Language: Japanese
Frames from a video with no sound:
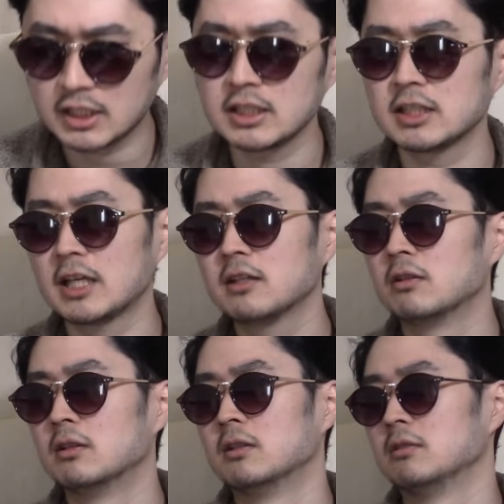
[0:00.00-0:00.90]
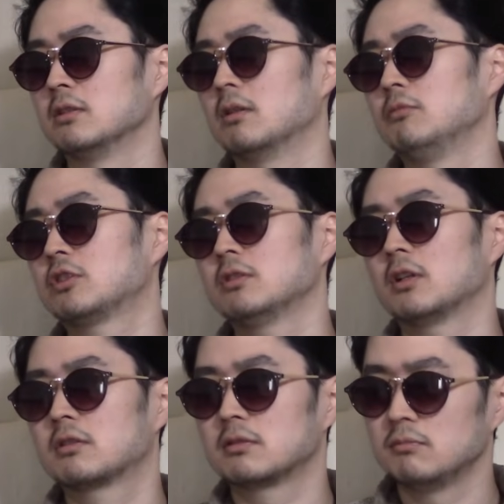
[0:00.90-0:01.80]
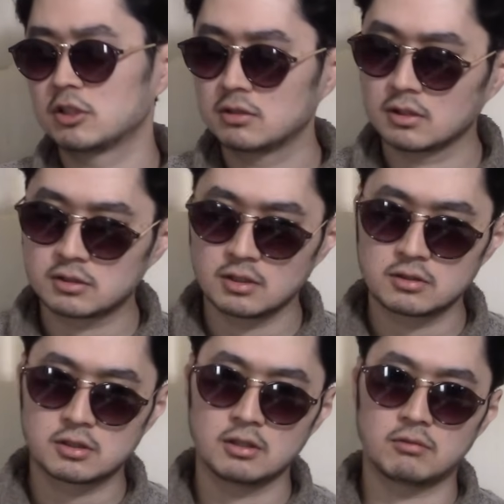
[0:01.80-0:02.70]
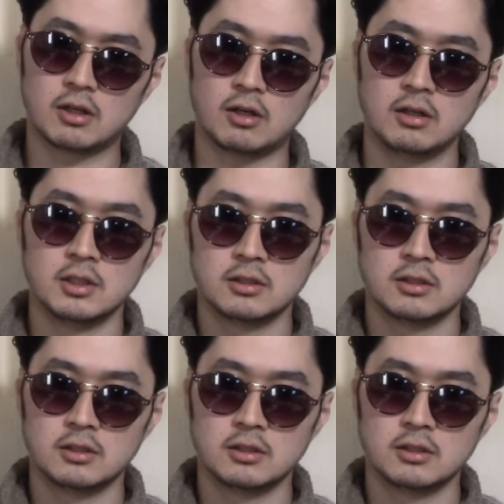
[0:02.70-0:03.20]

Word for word: 的にね「いやミキヤ先生は、